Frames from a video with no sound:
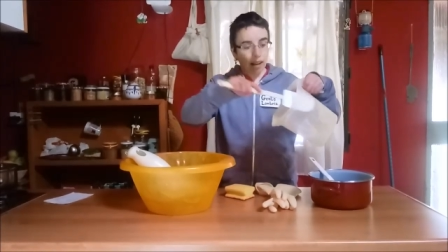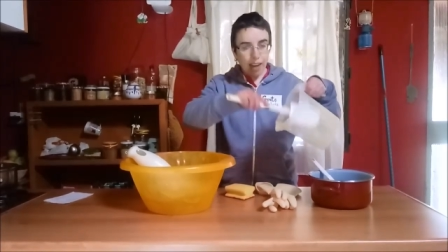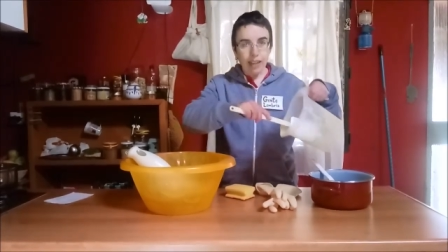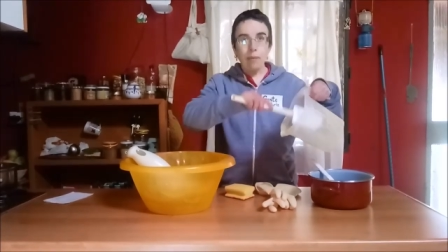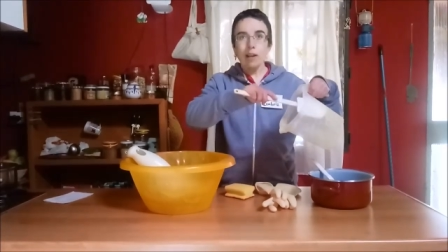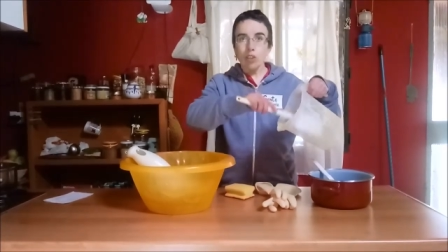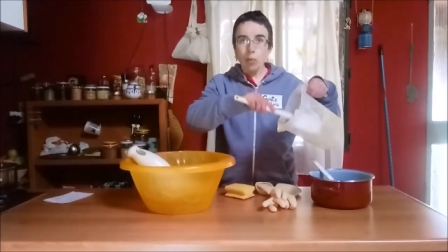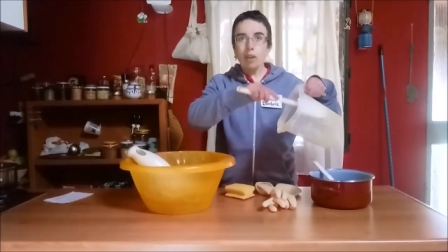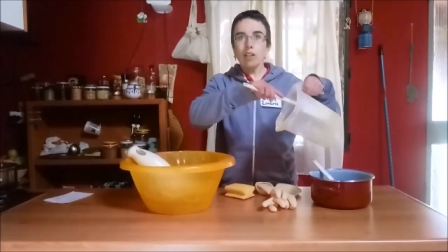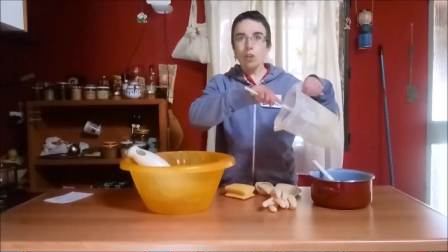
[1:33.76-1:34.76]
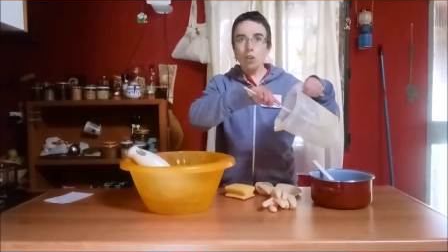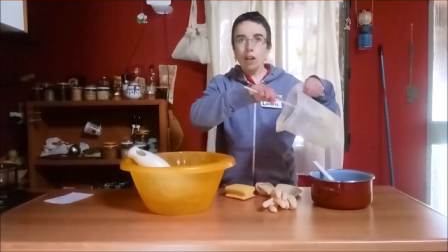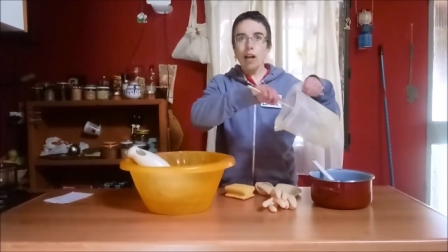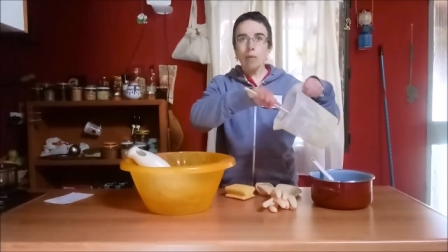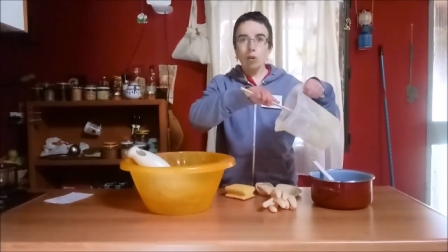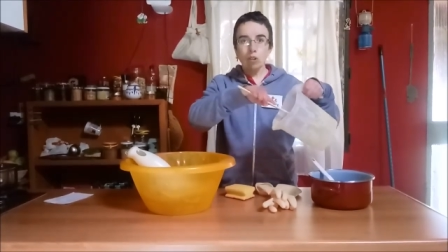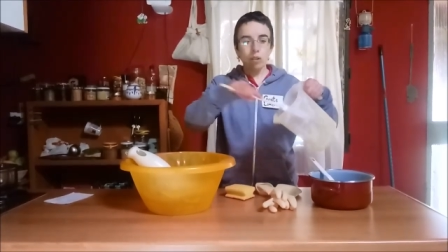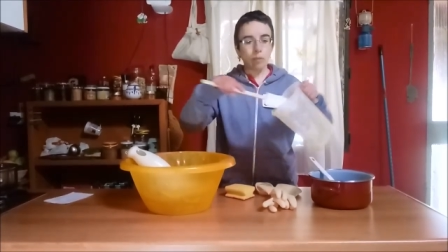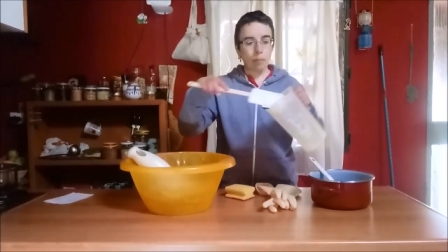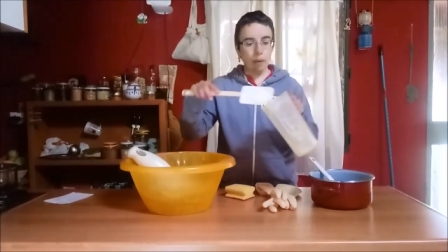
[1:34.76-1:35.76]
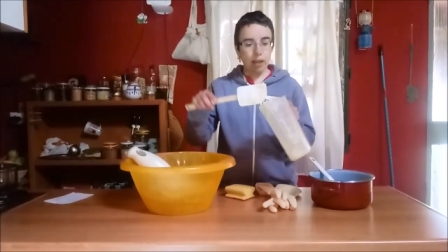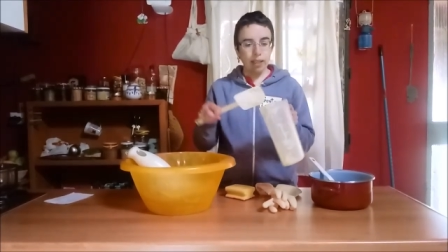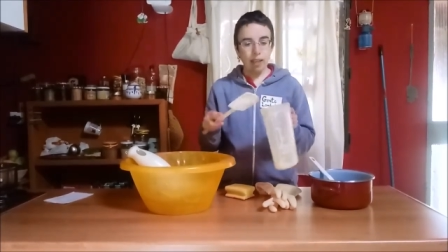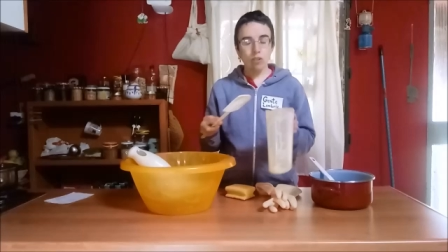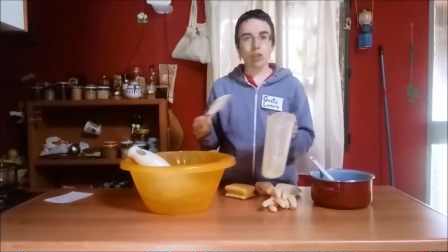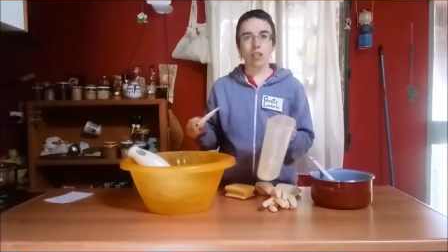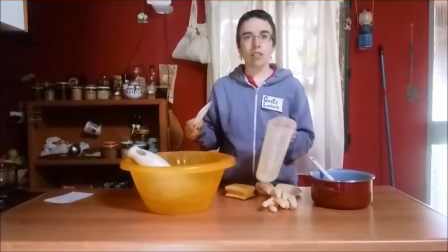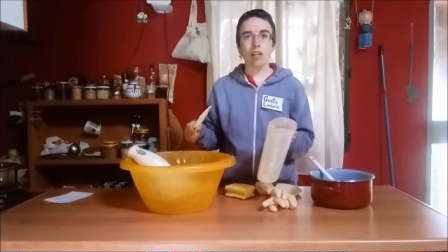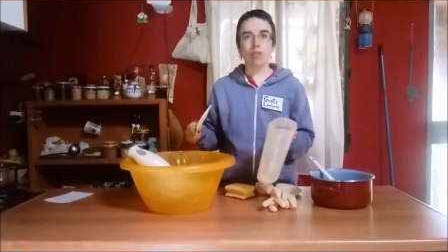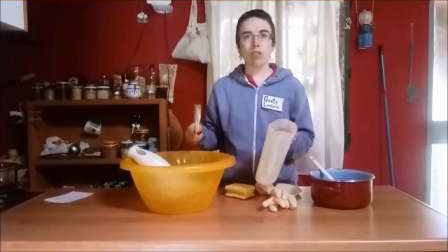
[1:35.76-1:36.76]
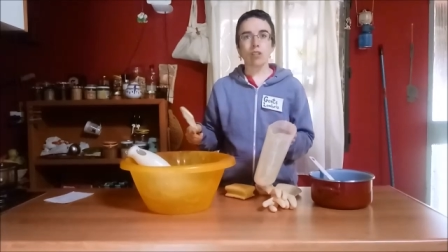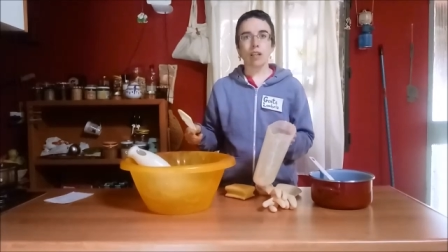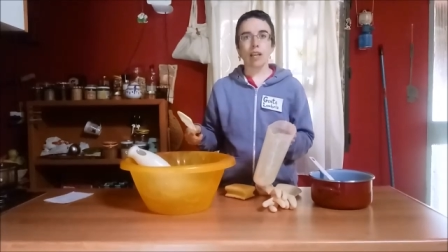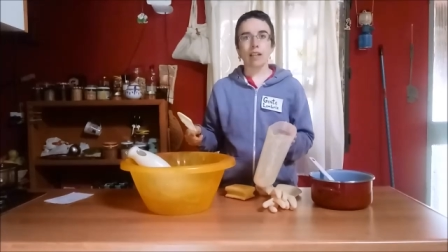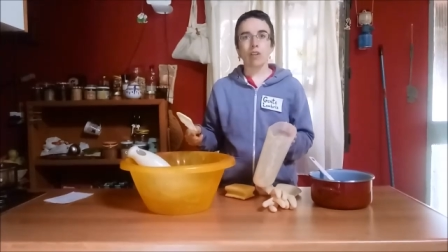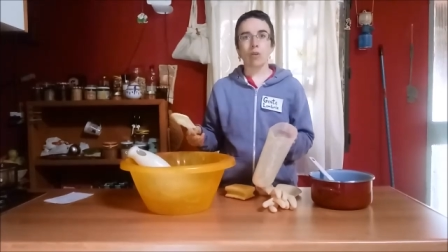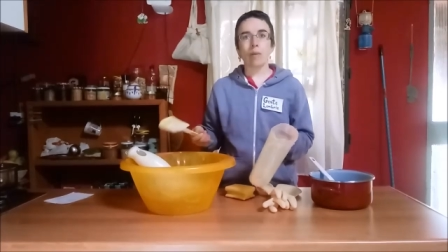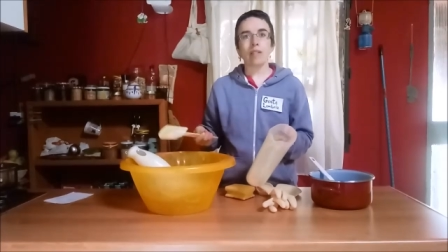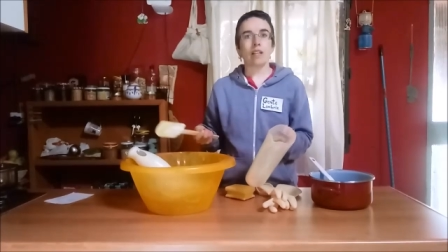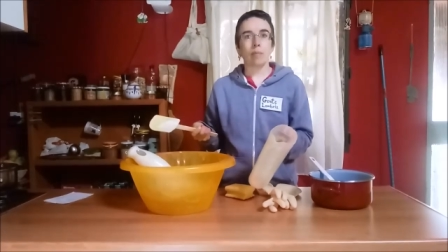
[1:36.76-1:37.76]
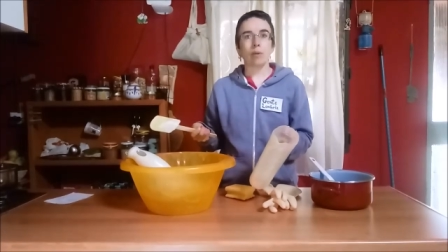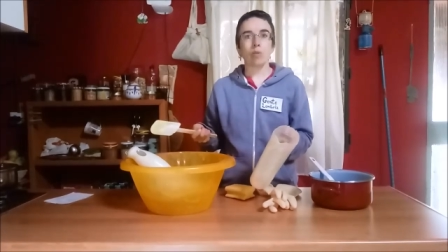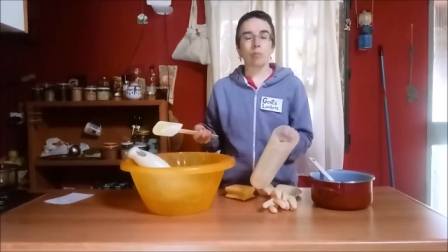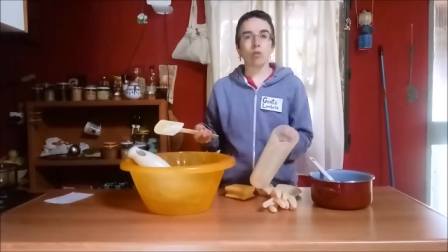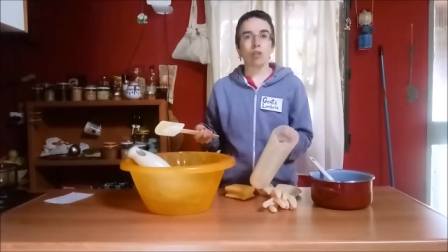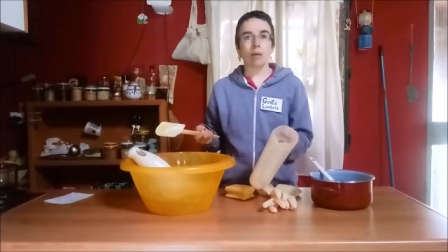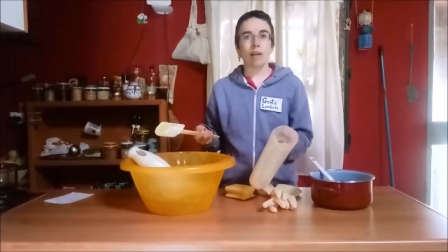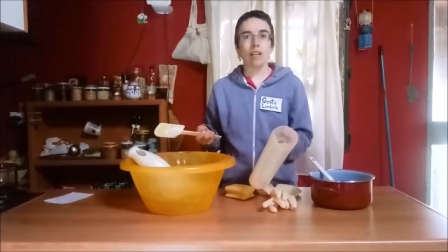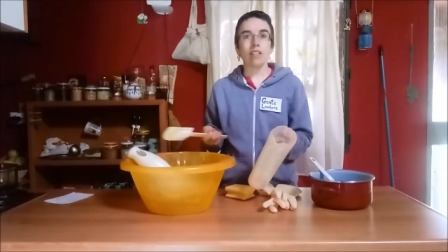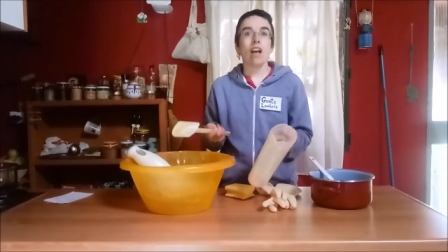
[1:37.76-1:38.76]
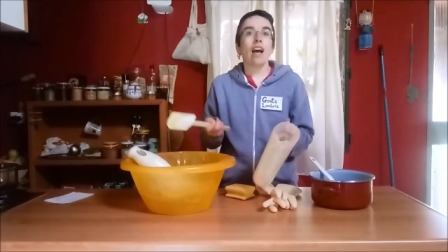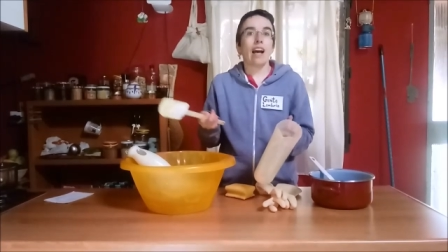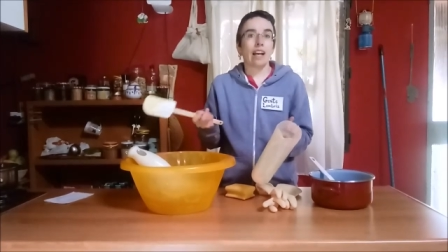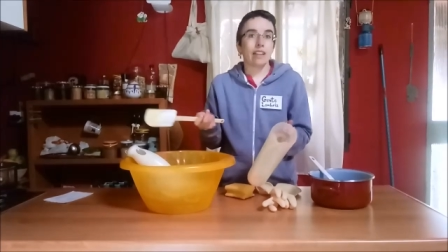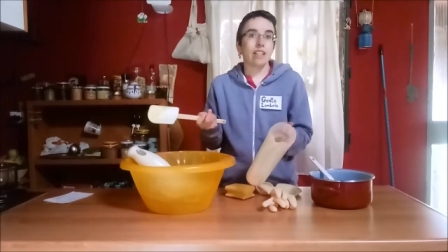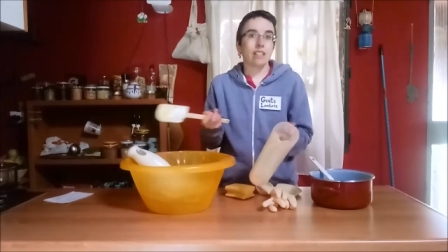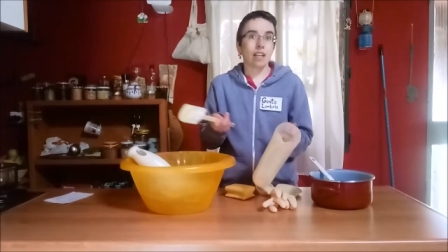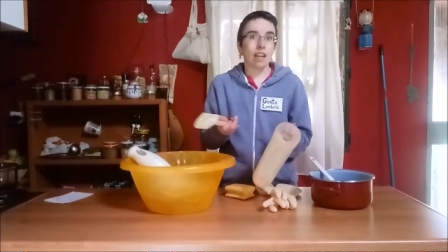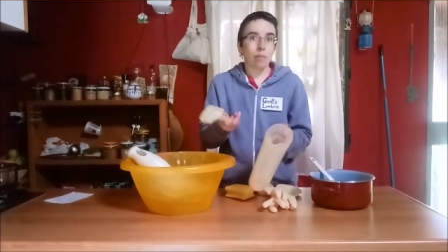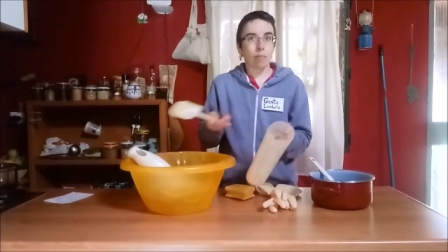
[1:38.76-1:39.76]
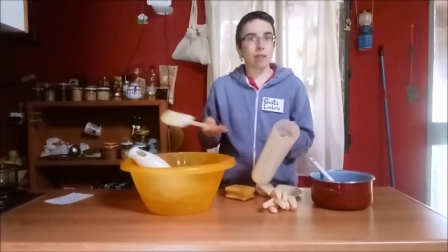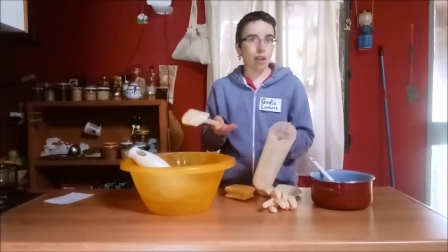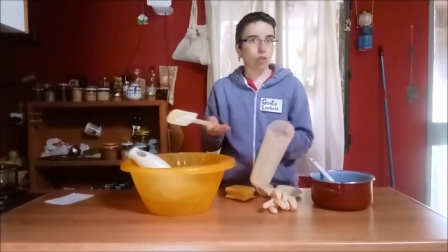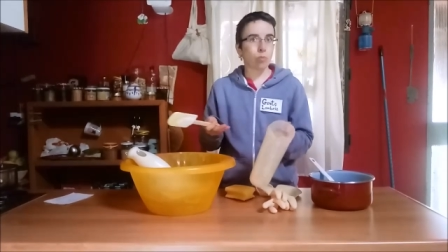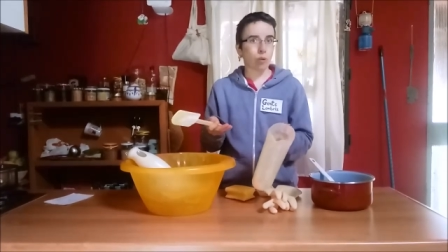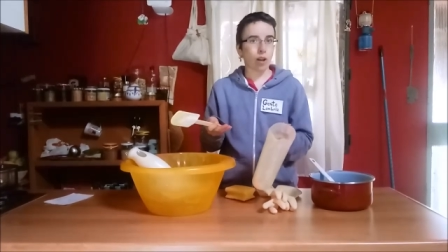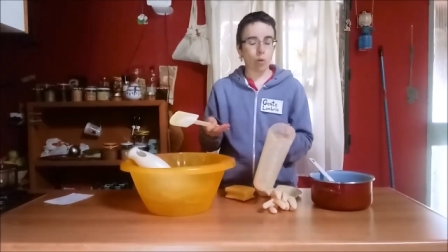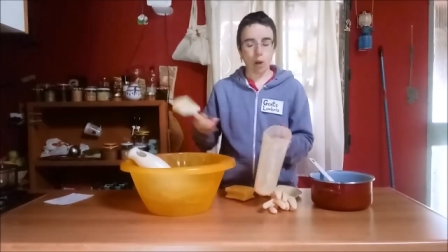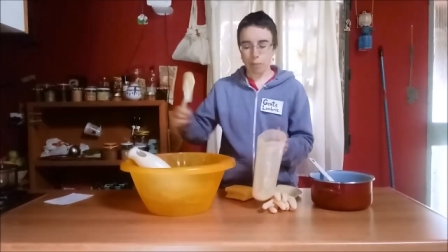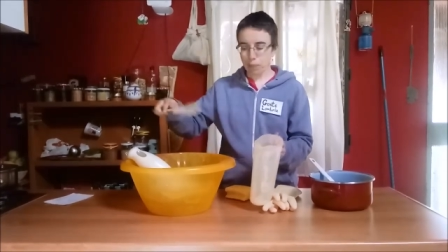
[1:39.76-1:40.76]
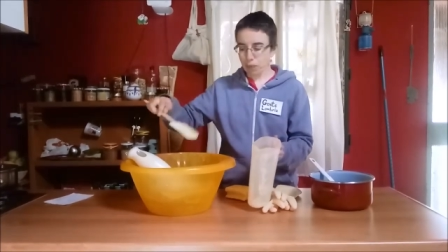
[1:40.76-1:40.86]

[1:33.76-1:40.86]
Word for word: arrebaño bien todo el jabón para que los cacharros estén lo más limpios posible antes de pasarlos por agua.